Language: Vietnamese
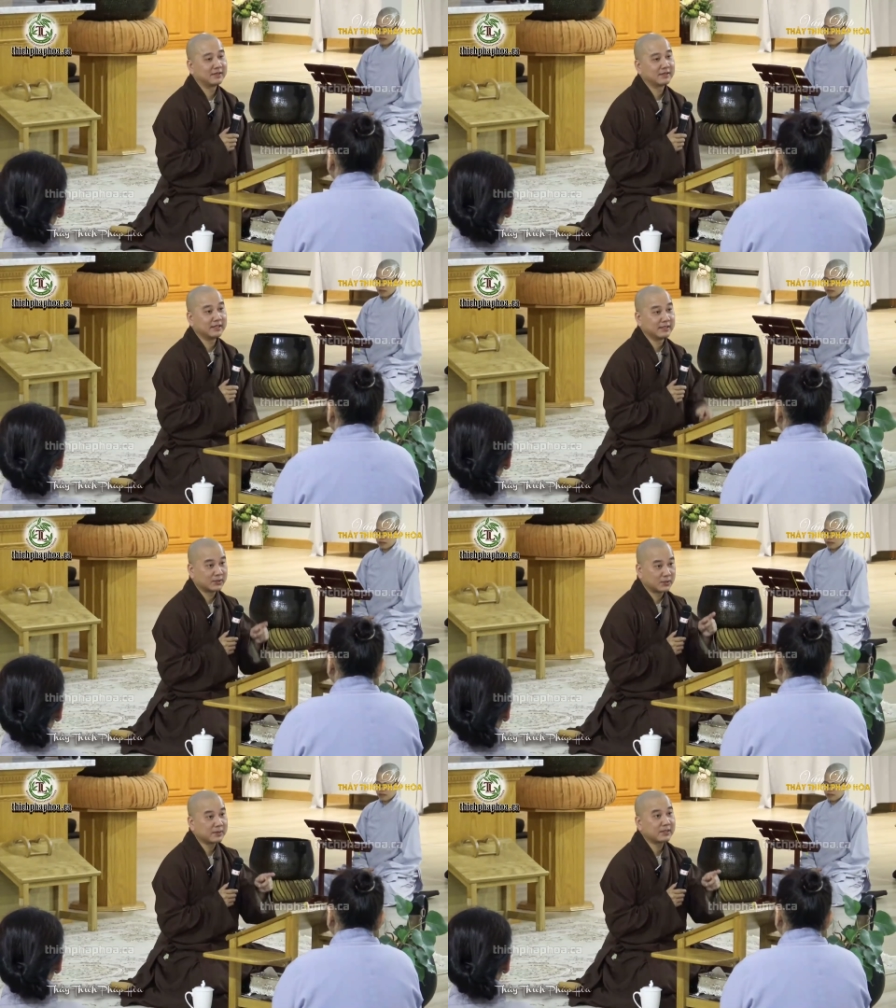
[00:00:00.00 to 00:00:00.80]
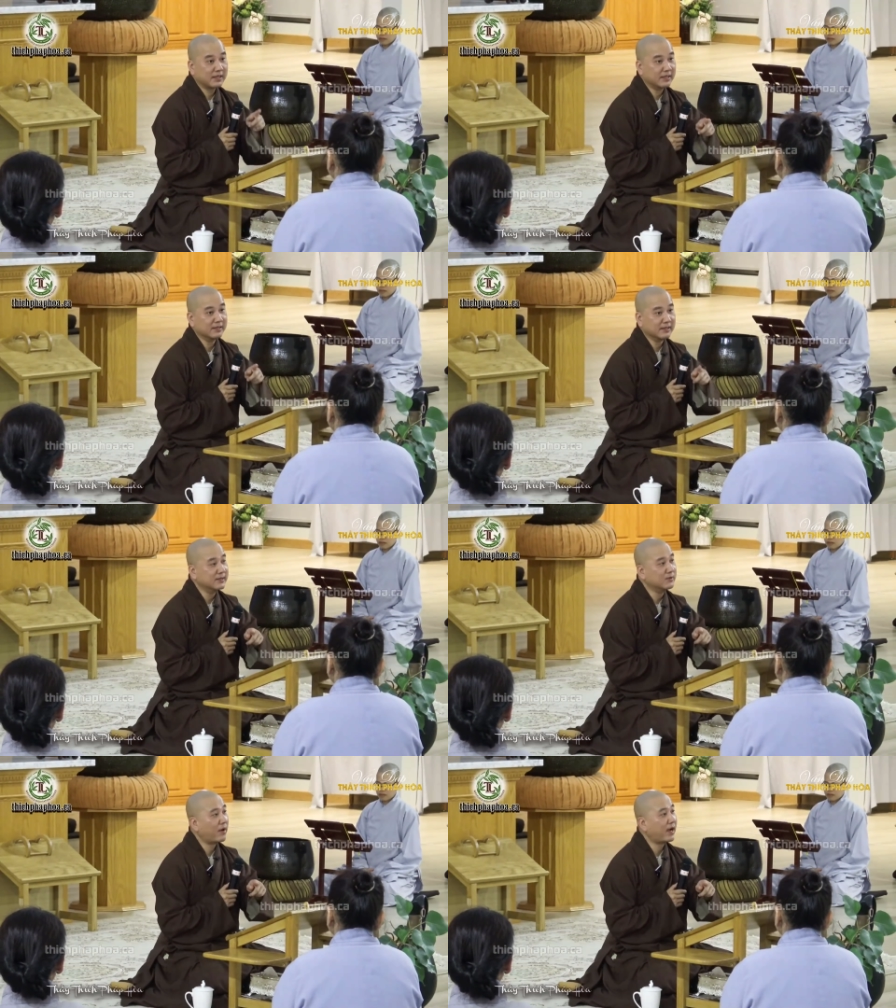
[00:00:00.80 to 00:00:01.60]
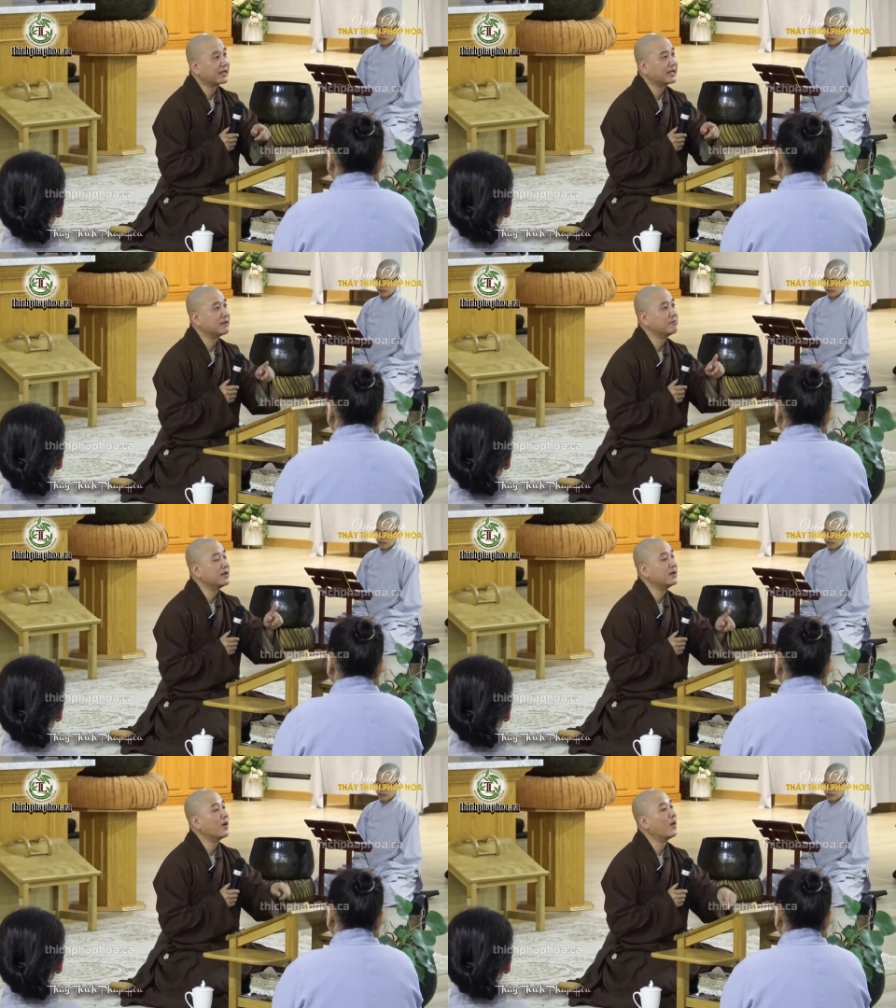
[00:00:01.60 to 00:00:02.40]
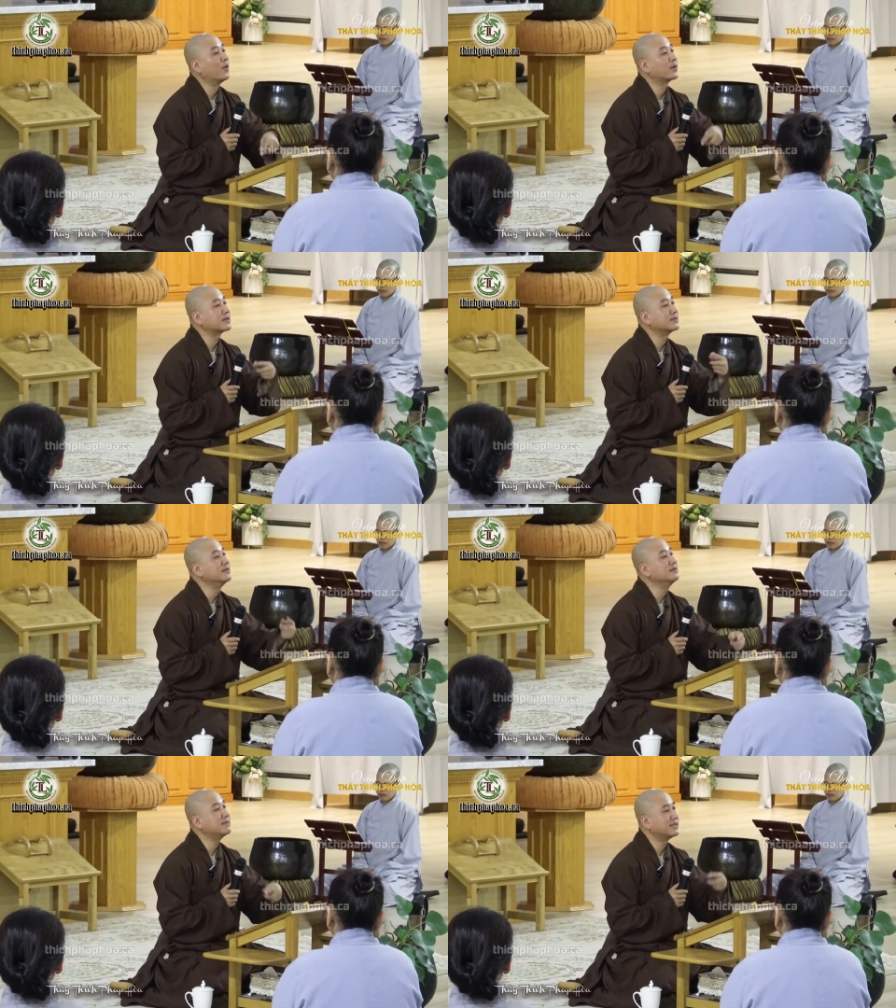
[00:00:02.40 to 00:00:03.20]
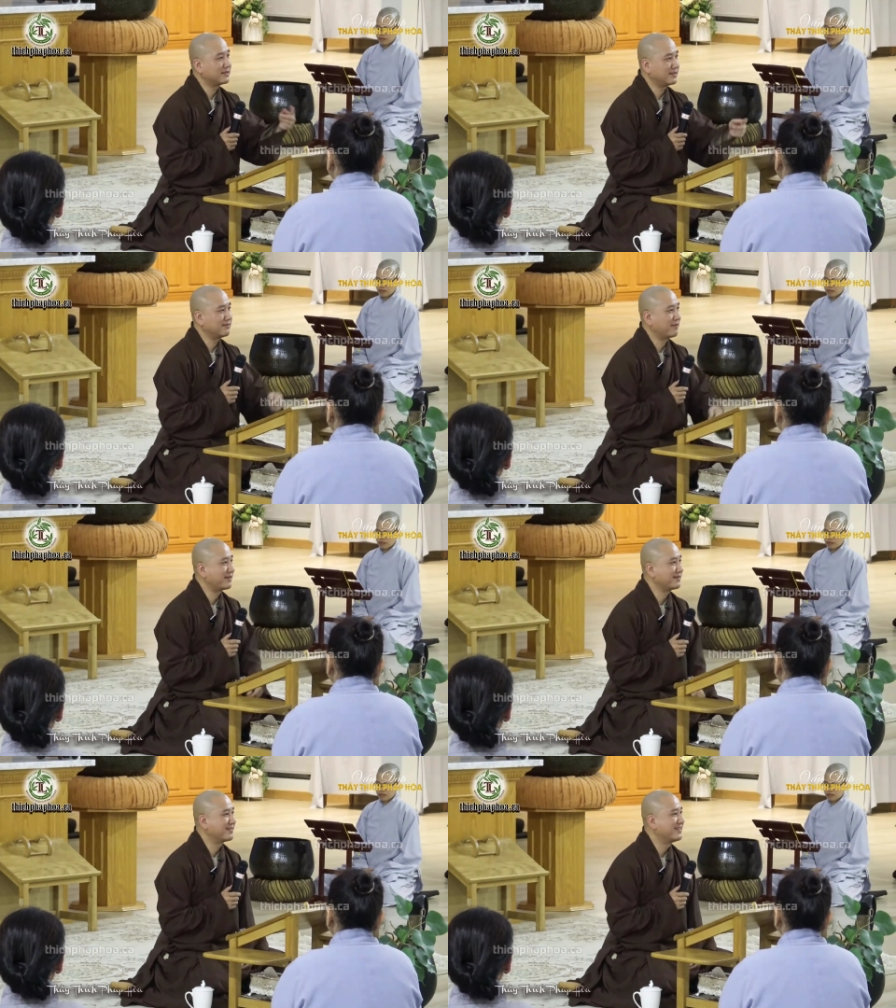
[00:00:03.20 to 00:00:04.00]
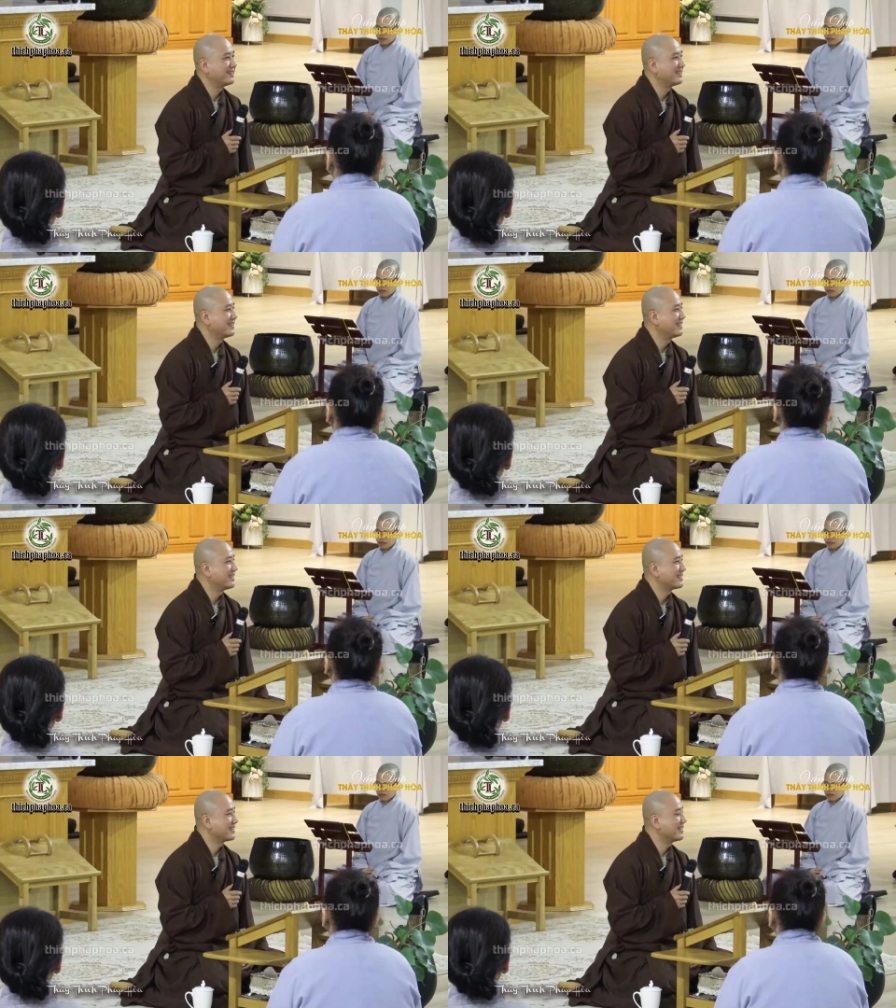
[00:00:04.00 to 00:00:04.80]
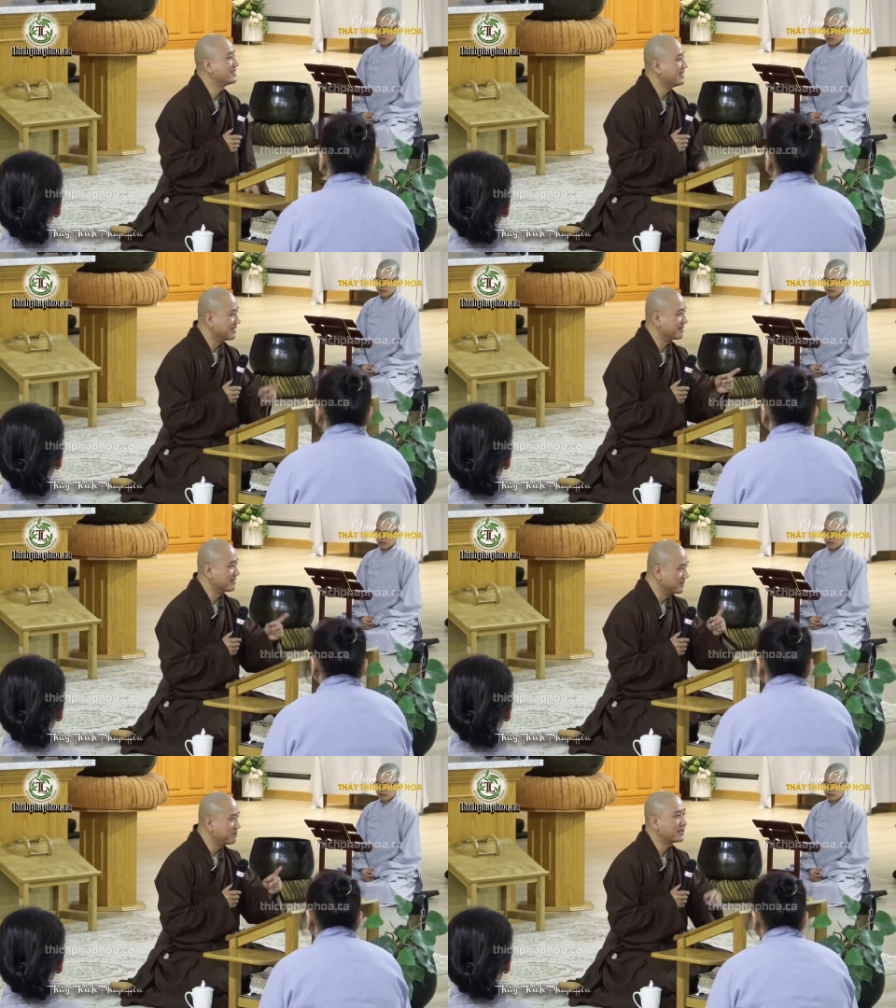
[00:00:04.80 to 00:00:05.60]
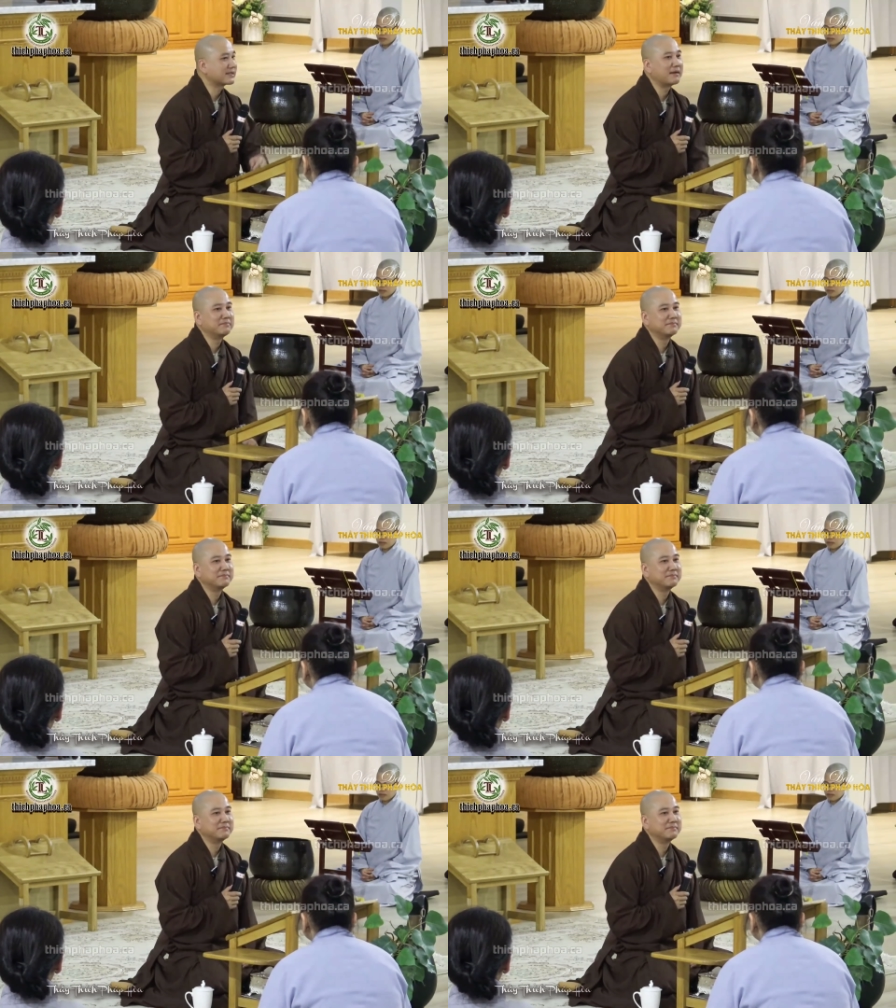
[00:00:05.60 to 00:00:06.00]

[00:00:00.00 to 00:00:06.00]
thì xuất hình ư ngoại nghĩa là mình lộ cái tướng mình nó như vậy. Cho nên nhìn tướng biết tâm.